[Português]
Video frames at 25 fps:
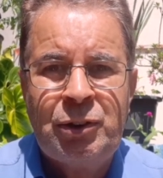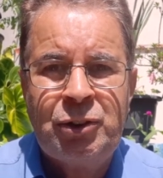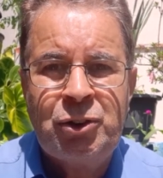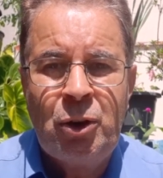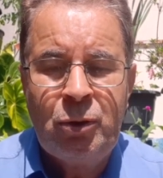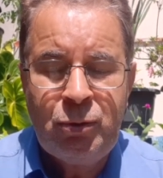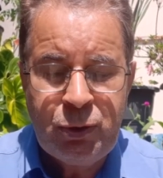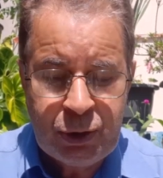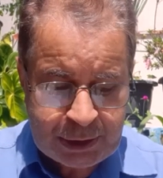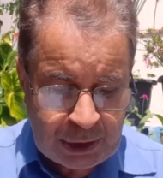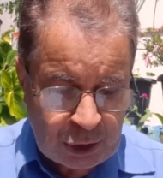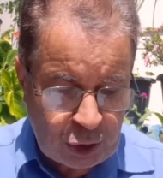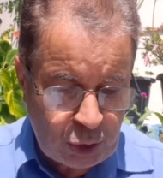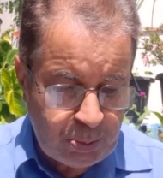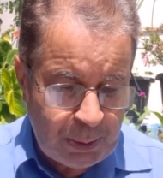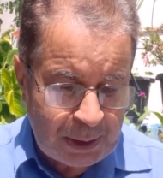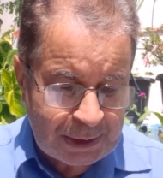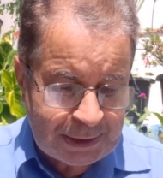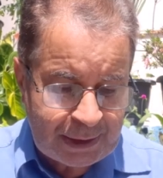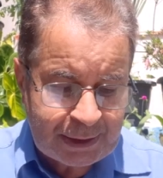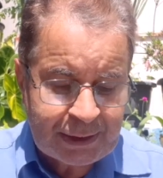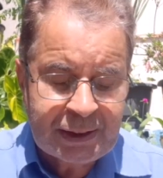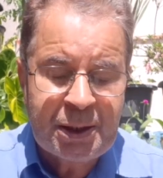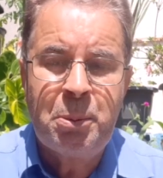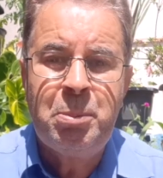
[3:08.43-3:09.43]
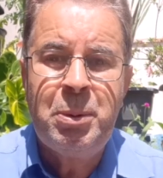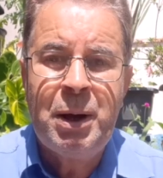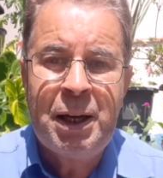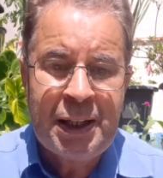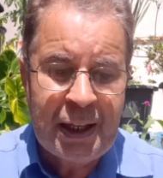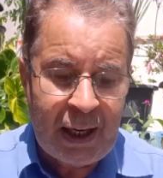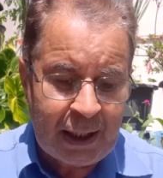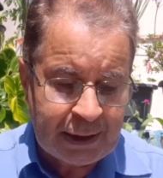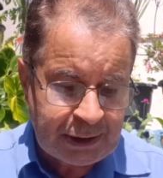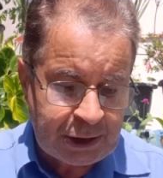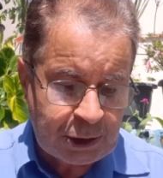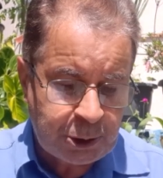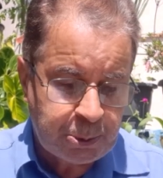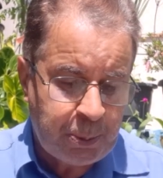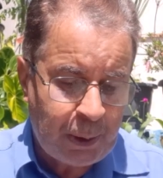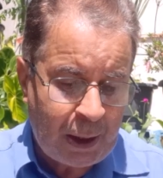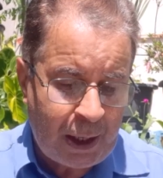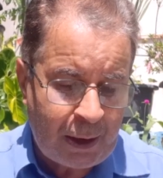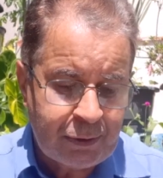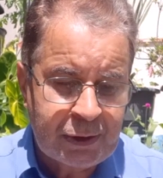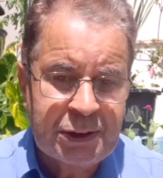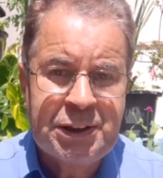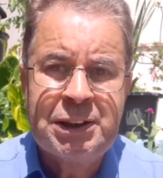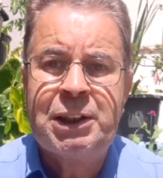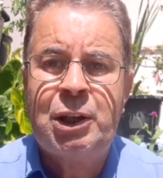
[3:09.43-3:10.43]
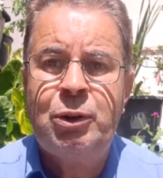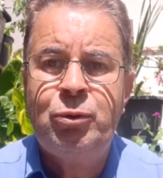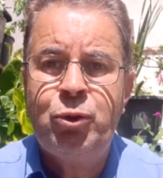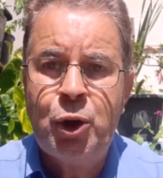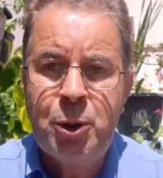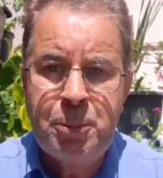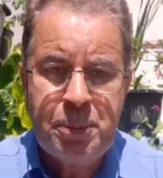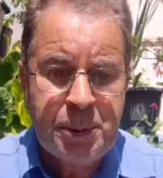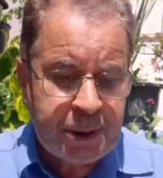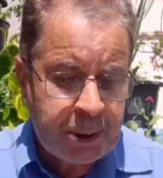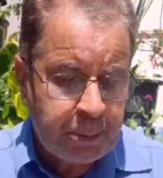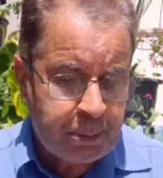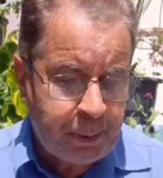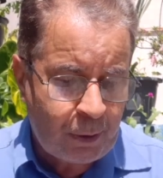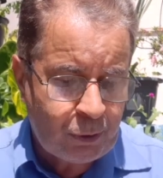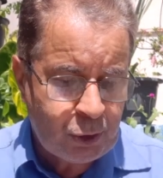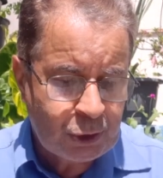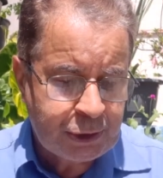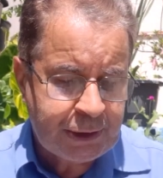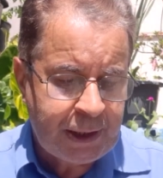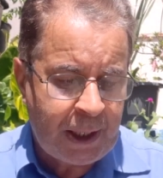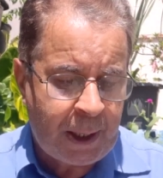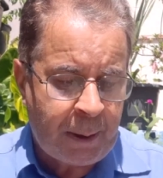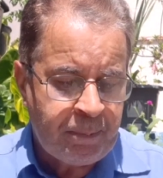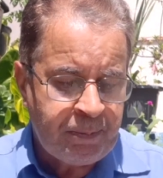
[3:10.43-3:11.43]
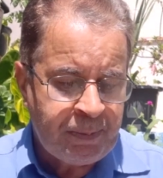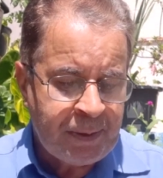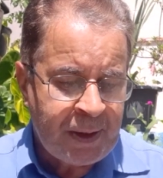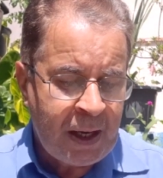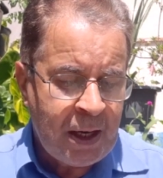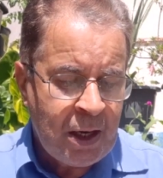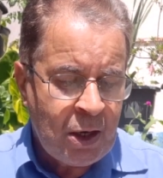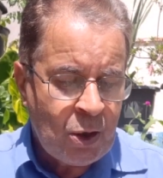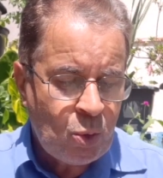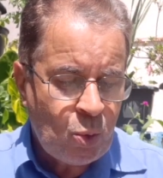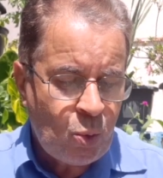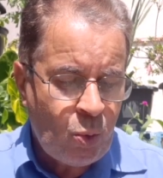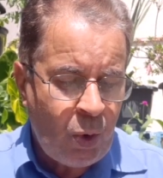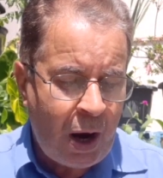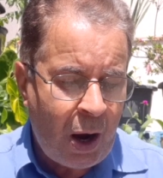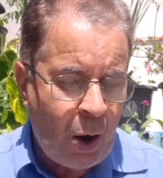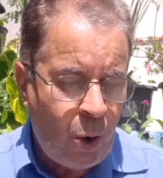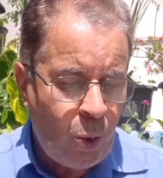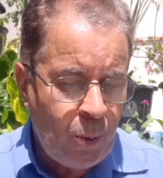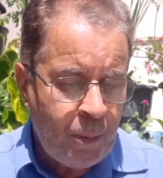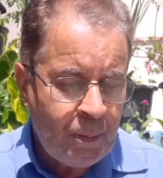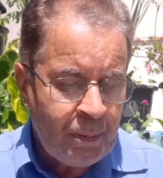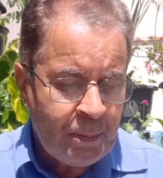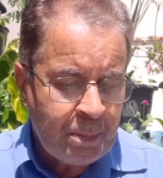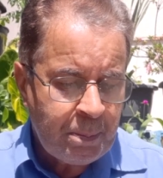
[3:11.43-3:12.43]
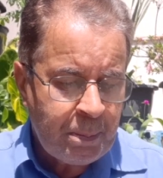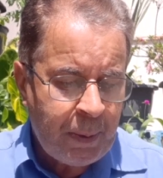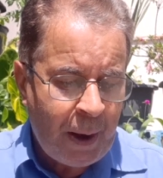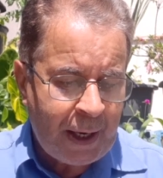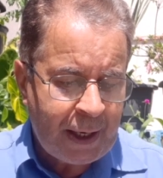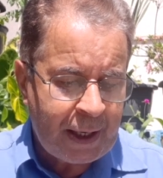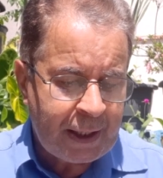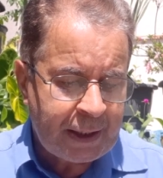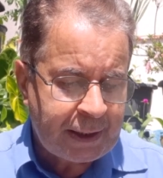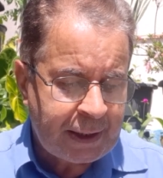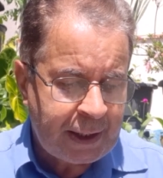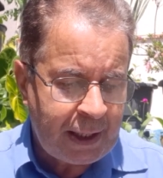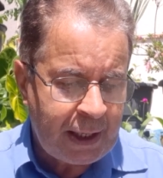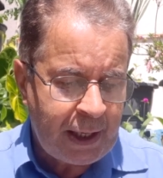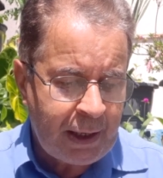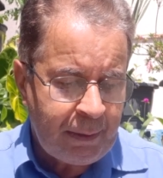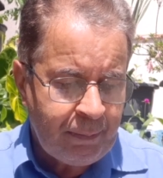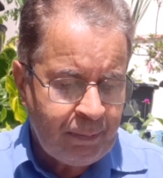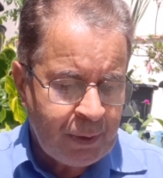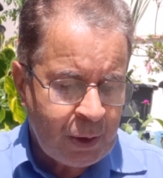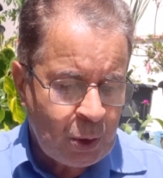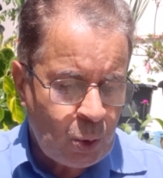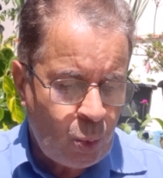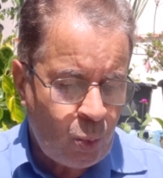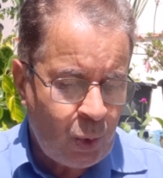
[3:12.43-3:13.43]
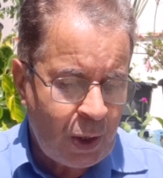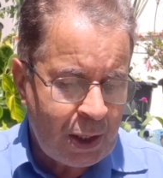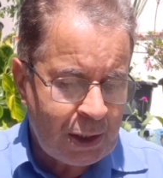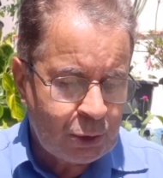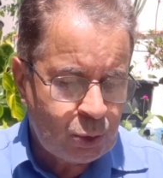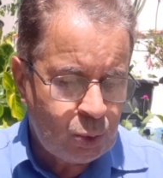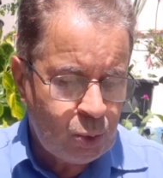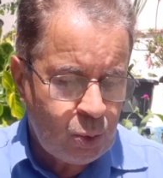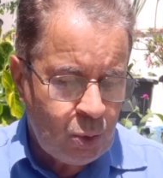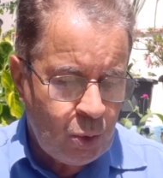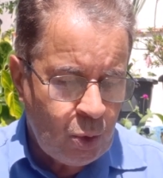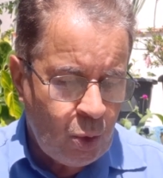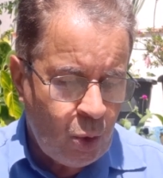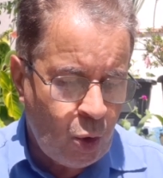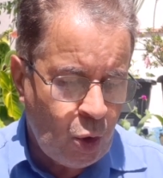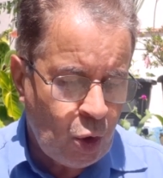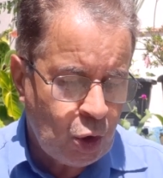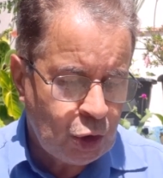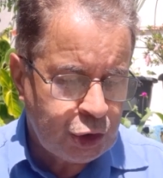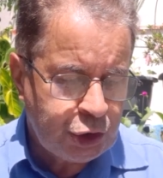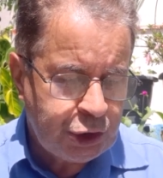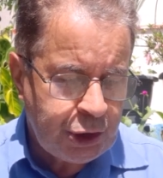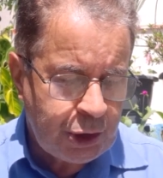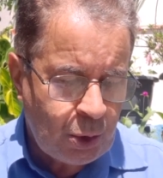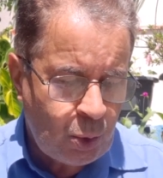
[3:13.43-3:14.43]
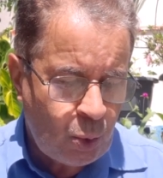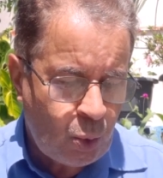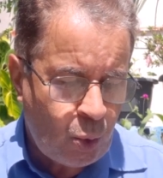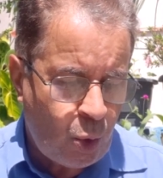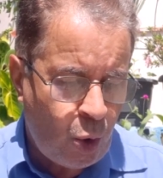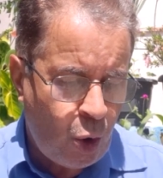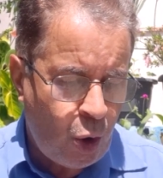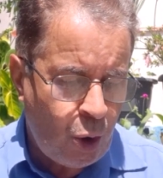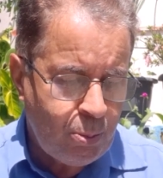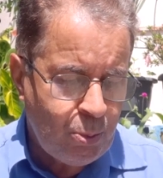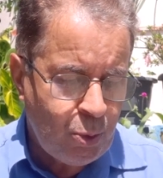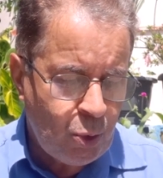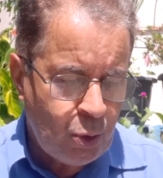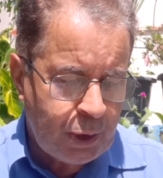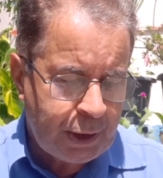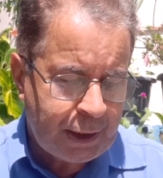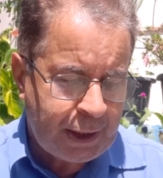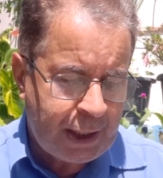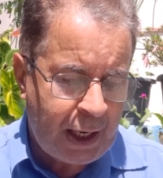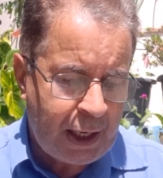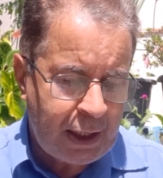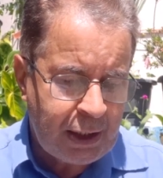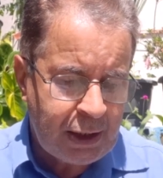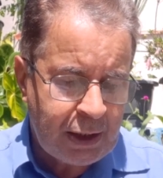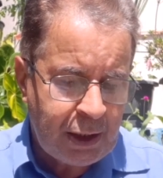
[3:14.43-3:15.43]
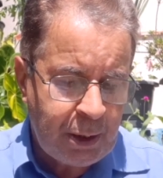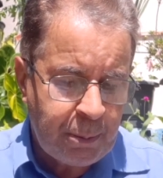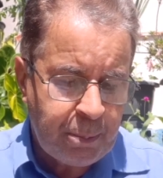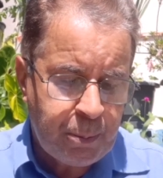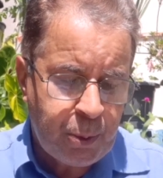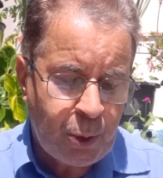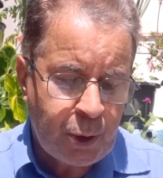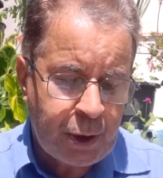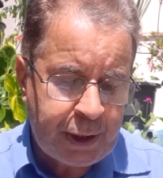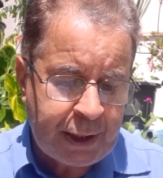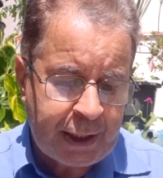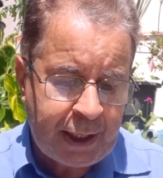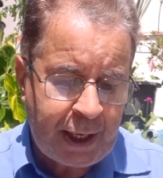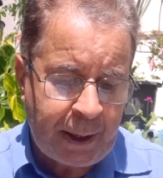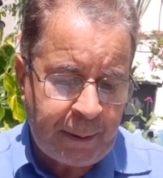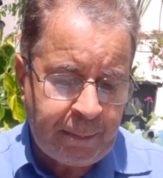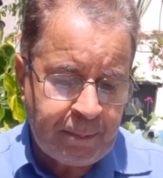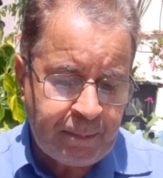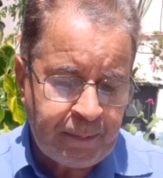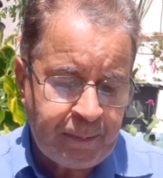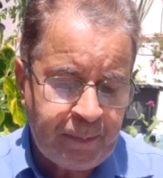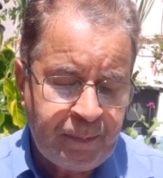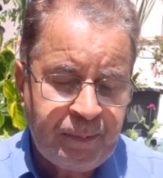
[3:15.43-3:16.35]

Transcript: Então você começa a trabalhar essas palavras aqui. vou repetir para você: qual, para quê, quando, onde, como, quem e por quê.